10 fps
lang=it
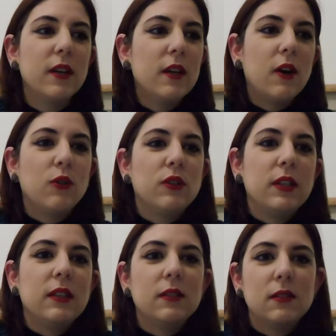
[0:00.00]
cioè
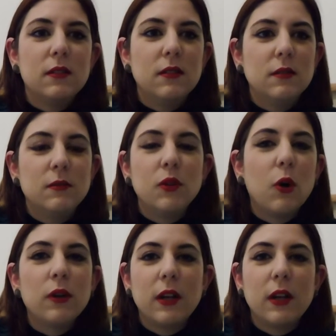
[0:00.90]
ogni mm,